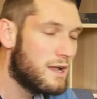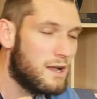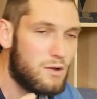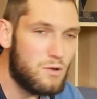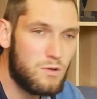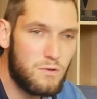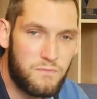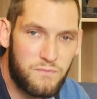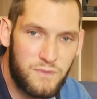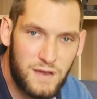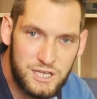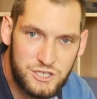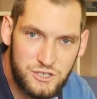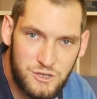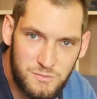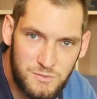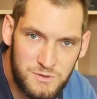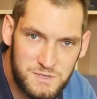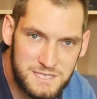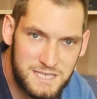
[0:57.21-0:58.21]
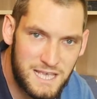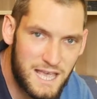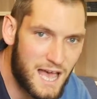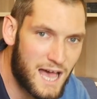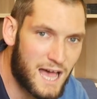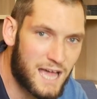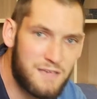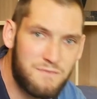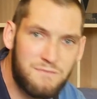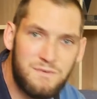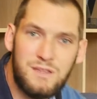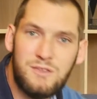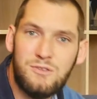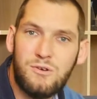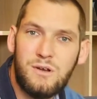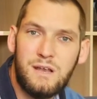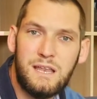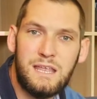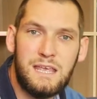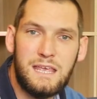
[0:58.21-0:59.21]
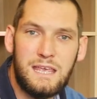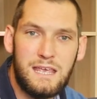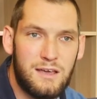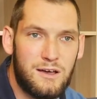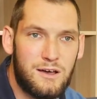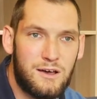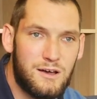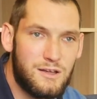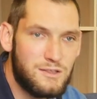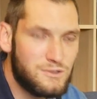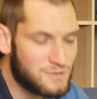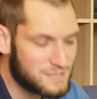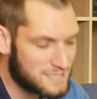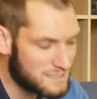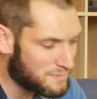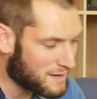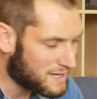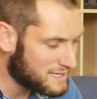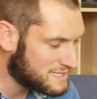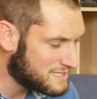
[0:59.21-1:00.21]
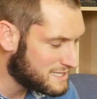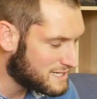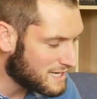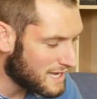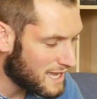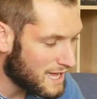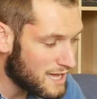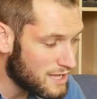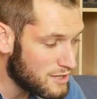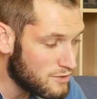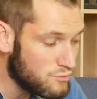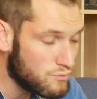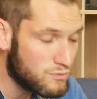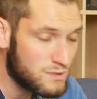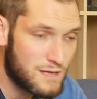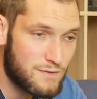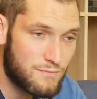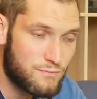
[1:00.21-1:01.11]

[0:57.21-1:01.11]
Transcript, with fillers: le flash commençait à arriver euh, dans, ces pratiques-là. Nous, on a